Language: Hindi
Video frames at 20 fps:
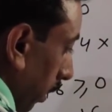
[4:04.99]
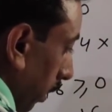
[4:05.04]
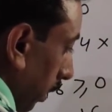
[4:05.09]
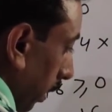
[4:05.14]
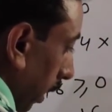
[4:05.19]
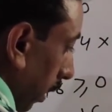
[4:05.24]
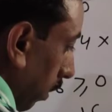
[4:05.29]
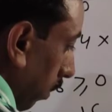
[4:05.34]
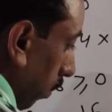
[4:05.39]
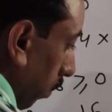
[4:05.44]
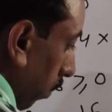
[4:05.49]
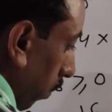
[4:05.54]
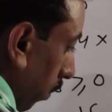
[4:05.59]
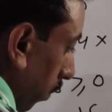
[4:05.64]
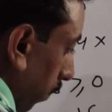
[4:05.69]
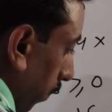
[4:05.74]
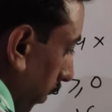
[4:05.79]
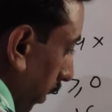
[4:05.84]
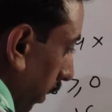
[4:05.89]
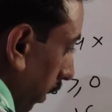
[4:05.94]
या तो
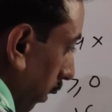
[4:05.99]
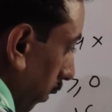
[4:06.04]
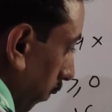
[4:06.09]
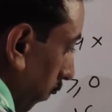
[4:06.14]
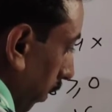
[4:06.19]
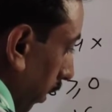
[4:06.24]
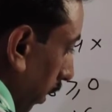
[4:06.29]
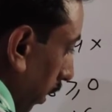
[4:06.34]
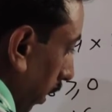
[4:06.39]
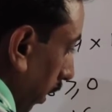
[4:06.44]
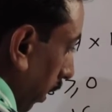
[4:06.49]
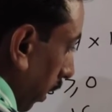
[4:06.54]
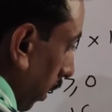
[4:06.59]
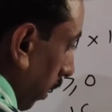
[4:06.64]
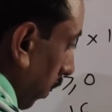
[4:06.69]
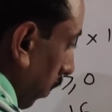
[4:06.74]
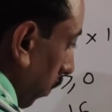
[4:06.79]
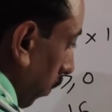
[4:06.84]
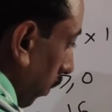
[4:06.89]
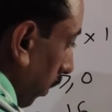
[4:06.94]
इक्वल है
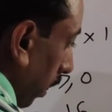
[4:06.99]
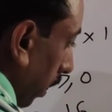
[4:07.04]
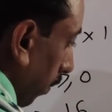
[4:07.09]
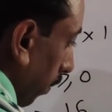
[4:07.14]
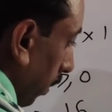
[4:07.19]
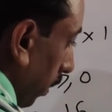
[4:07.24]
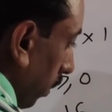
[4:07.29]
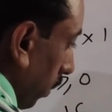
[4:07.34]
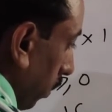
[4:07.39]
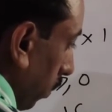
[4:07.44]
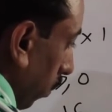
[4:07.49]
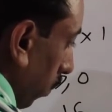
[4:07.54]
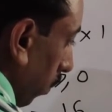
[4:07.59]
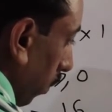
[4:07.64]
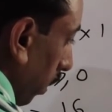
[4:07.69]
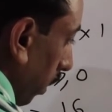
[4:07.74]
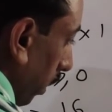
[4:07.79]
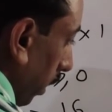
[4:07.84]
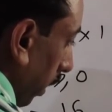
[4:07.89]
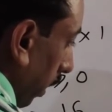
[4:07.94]
और या फिर
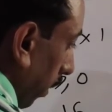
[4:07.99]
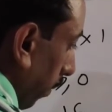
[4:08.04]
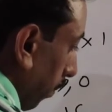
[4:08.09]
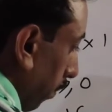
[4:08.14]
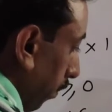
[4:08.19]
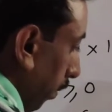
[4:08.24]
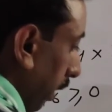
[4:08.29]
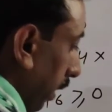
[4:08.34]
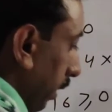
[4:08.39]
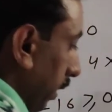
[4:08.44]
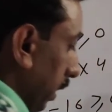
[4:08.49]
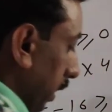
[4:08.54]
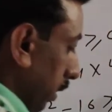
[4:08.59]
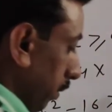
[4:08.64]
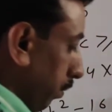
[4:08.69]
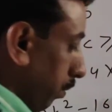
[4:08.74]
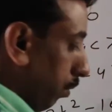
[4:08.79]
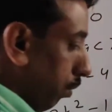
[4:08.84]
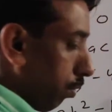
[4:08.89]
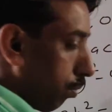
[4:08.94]
छोटी है माइनस
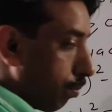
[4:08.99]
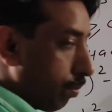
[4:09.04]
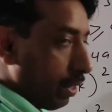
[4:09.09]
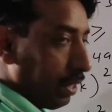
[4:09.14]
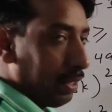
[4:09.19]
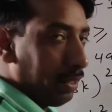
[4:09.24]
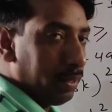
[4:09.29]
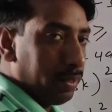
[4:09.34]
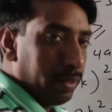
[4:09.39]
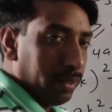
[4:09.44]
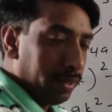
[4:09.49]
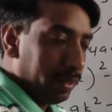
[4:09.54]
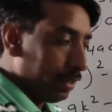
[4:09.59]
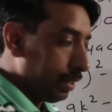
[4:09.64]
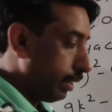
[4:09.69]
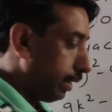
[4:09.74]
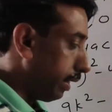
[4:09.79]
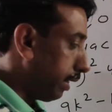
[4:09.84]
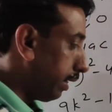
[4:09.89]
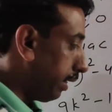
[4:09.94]
फोर बाई थ्री
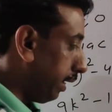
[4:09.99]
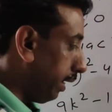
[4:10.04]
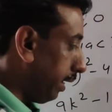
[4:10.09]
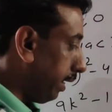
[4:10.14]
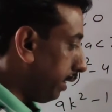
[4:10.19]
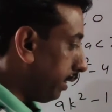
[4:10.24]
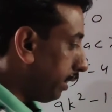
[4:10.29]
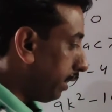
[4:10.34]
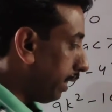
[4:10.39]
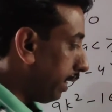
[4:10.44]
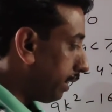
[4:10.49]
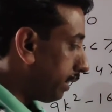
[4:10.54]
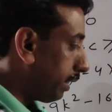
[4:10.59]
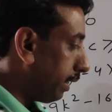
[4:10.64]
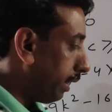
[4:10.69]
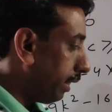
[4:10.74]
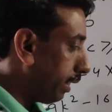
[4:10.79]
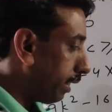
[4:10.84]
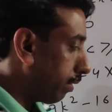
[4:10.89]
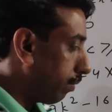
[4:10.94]
से के इज़ लेस
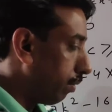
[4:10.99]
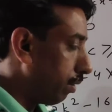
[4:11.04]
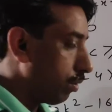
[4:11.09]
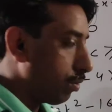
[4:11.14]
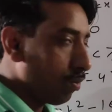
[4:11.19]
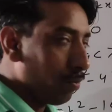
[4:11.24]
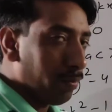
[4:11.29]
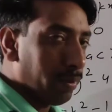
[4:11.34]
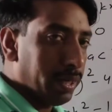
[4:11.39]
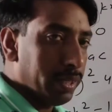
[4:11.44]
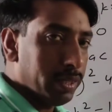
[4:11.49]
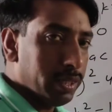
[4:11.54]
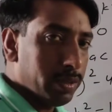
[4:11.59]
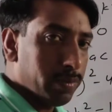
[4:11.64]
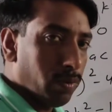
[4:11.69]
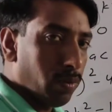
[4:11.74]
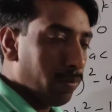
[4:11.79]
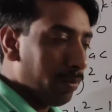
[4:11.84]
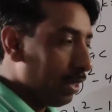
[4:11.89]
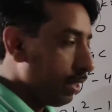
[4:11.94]
देन इक्वल टू माइनस
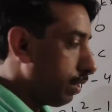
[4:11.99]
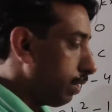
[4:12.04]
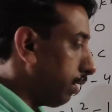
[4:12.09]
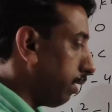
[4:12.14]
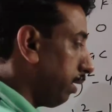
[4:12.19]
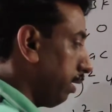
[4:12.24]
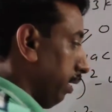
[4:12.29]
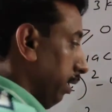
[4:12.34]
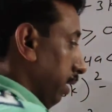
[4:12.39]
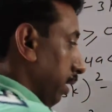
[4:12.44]
फोर बाई थ्री